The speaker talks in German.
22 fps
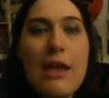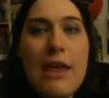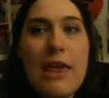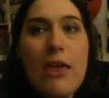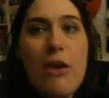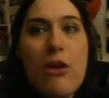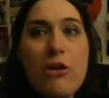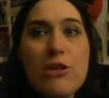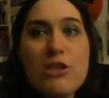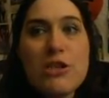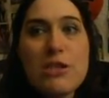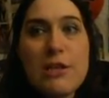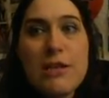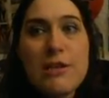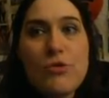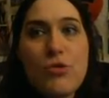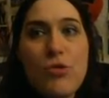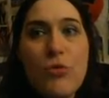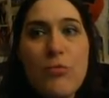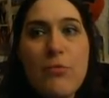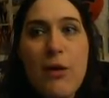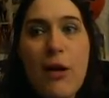Georg
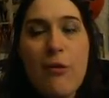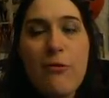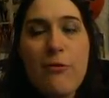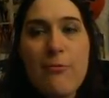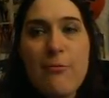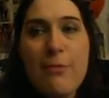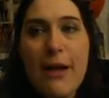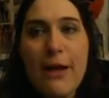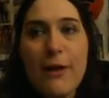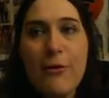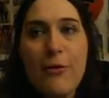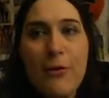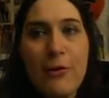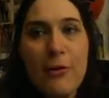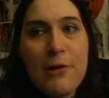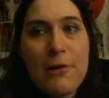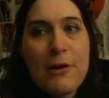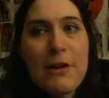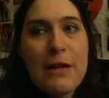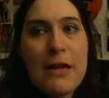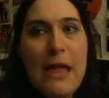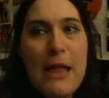steht oben auf dem
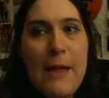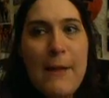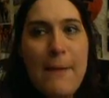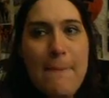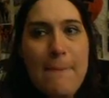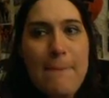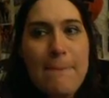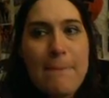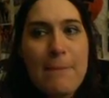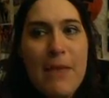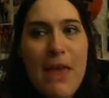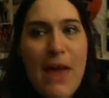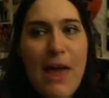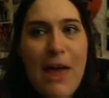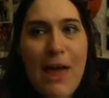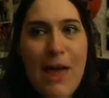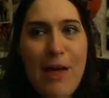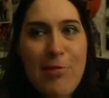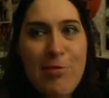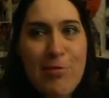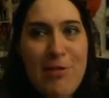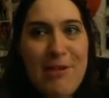Balkon. Ähm,
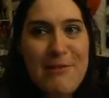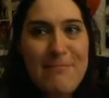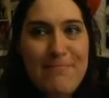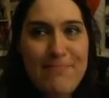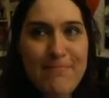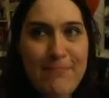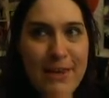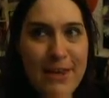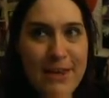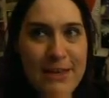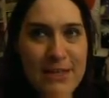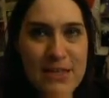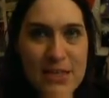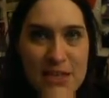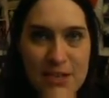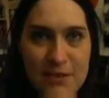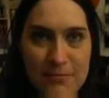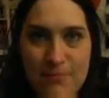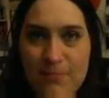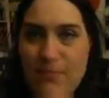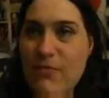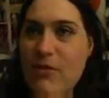er sieht mich
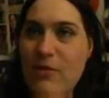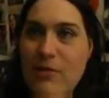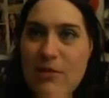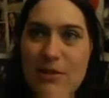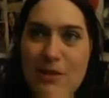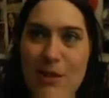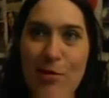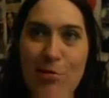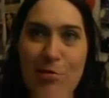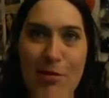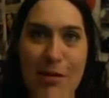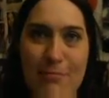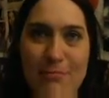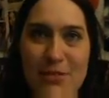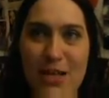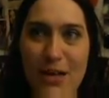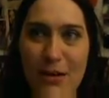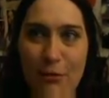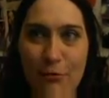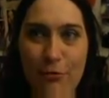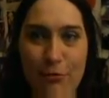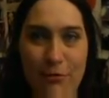und ist am
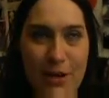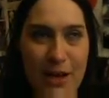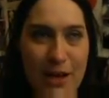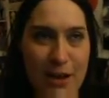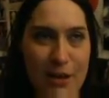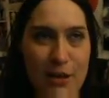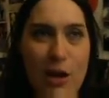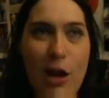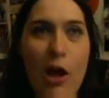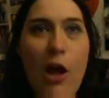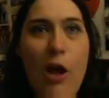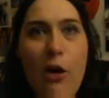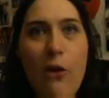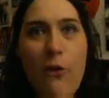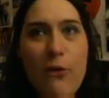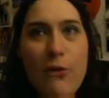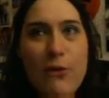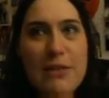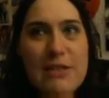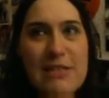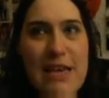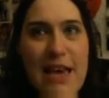Telefonieren.
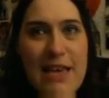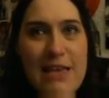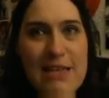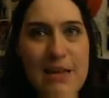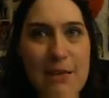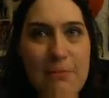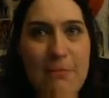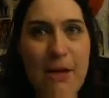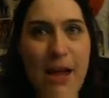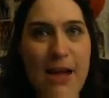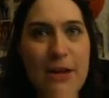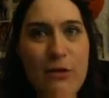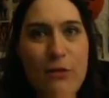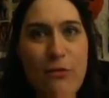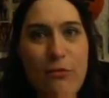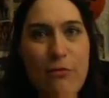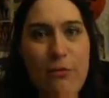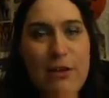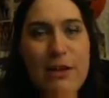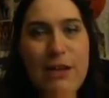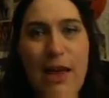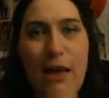Und ja, ich ihm halt
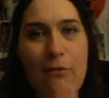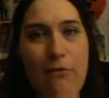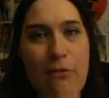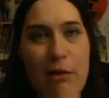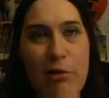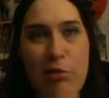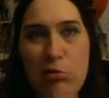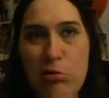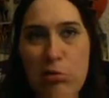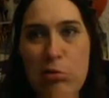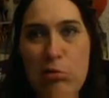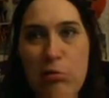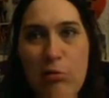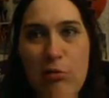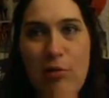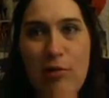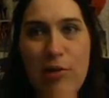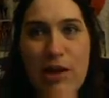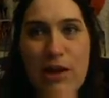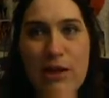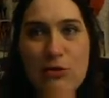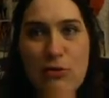gewunken. Er winkt so
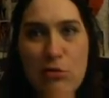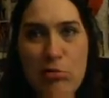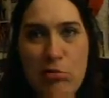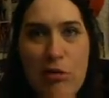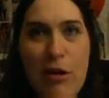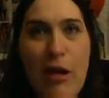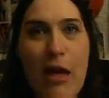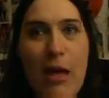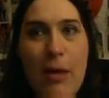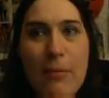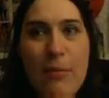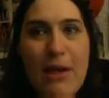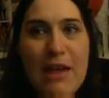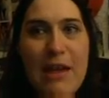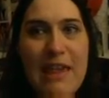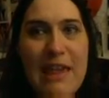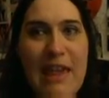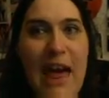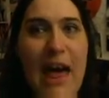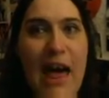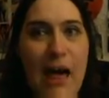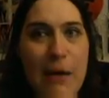zurück. Ich nur so, bei
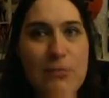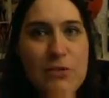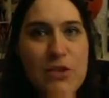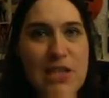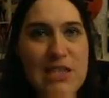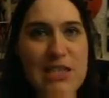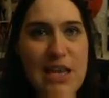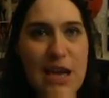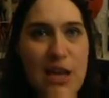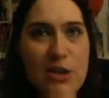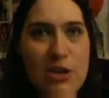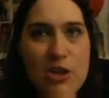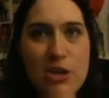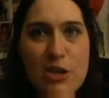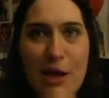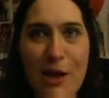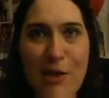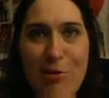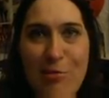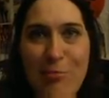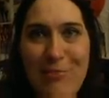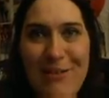ihr habt euch ja ein
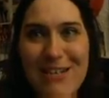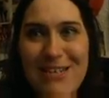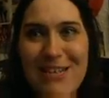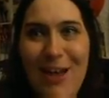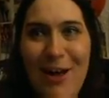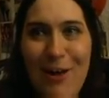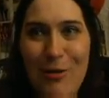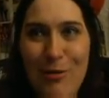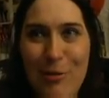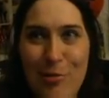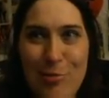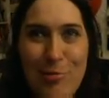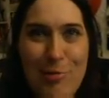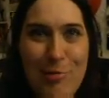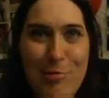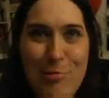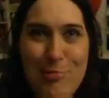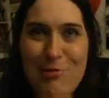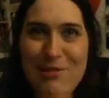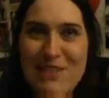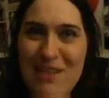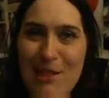Scheißwetter
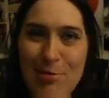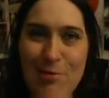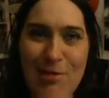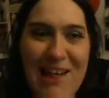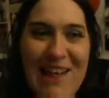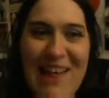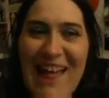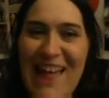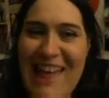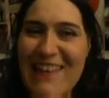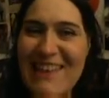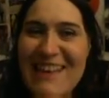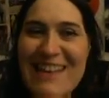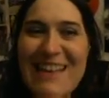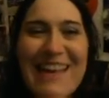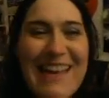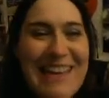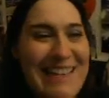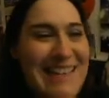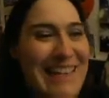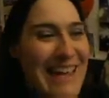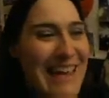ausgesucht. Ist er reinge
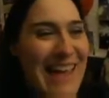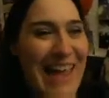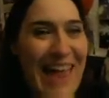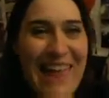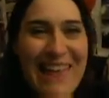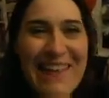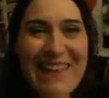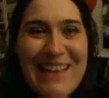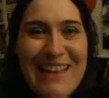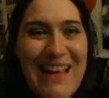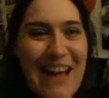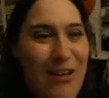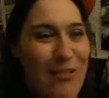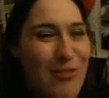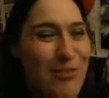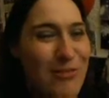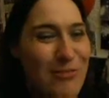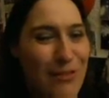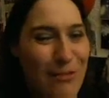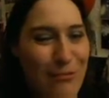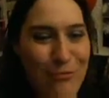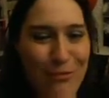reingegangen
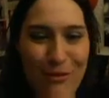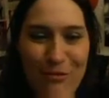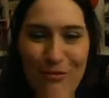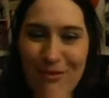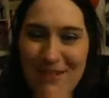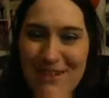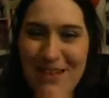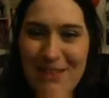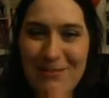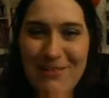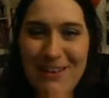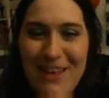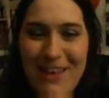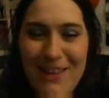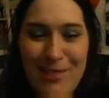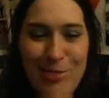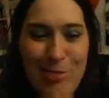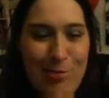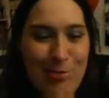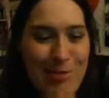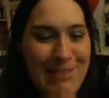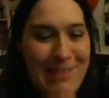und war voll fett am
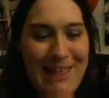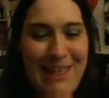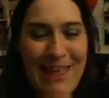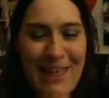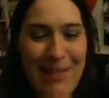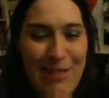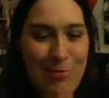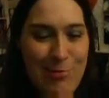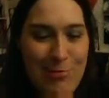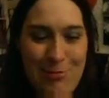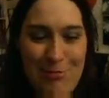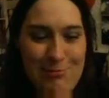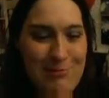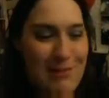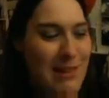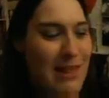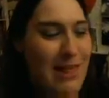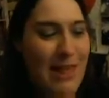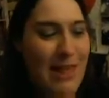Grinsen. Also